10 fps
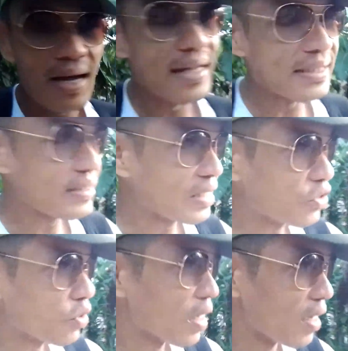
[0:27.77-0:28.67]
ang ating
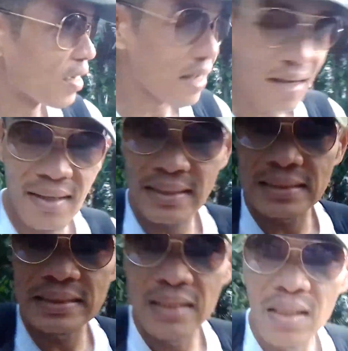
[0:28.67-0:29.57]
dito nga
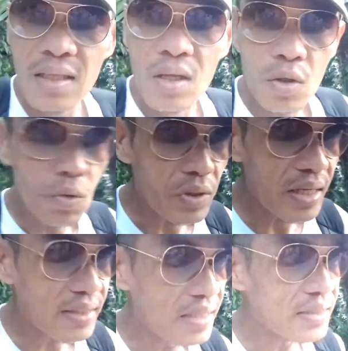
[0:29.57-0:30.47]

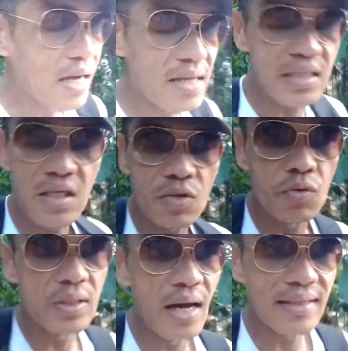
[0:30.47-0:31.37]
kuya din sa ating
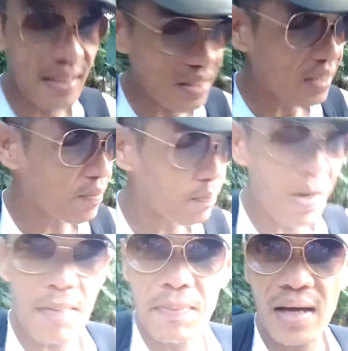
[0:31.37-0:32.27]
kuya at ating
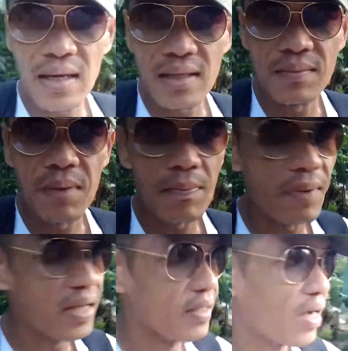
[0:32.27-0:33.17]
Papa Ed,
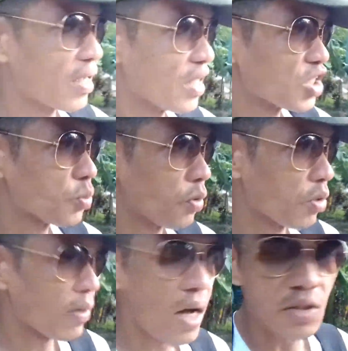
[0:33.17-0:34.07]
Papa Ed Angeles
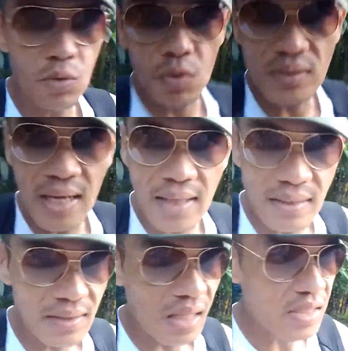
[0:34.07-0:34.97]
po yung makakatulong sa
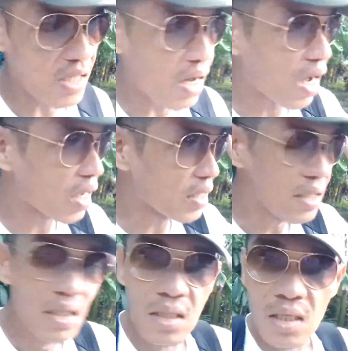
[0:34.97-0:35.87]
atin dahil siya
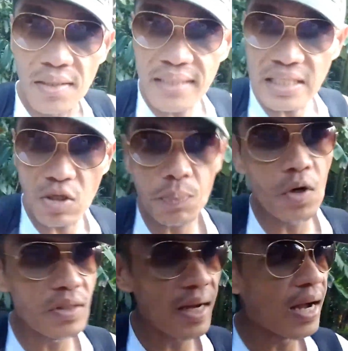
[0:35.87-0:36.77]
ay tito
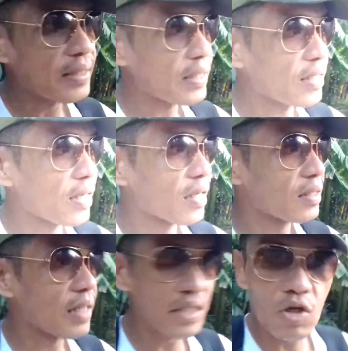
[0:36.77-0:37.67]
po ng ating
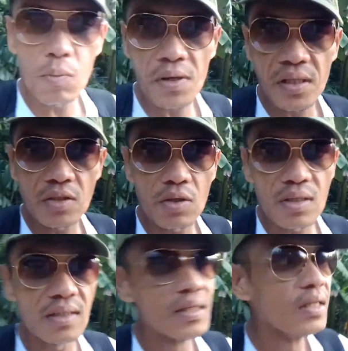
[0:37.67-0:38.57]
uh, dating
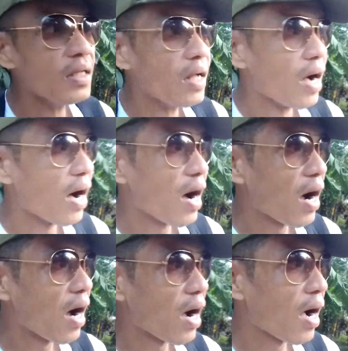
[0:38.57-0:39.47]
gobernador
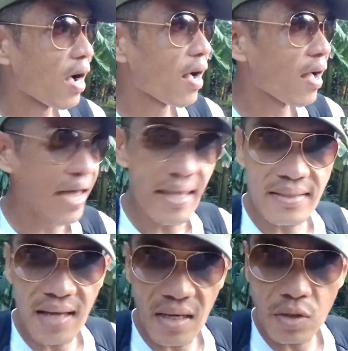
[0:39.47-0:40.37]
uh, ah,
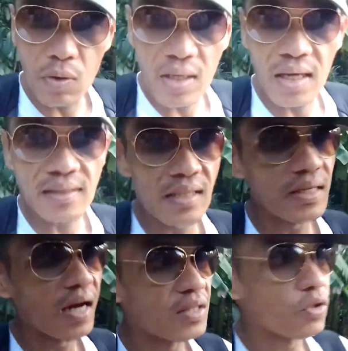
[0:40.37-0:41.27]
Edgardo
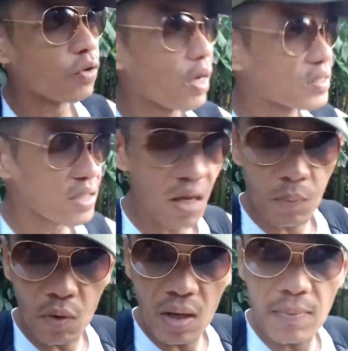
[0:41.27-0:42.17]
Egaytalyado at
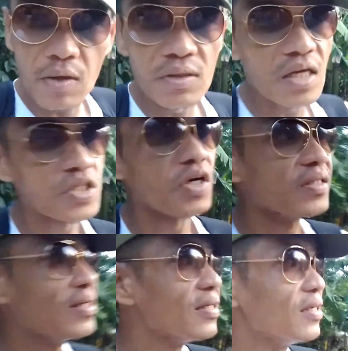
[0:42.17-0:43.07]
siya po ay may
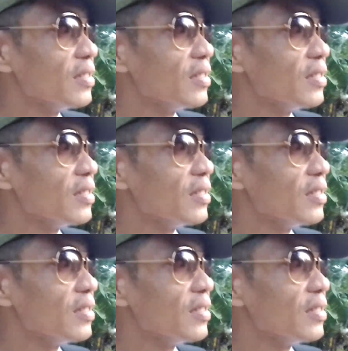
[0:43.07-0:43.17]
connection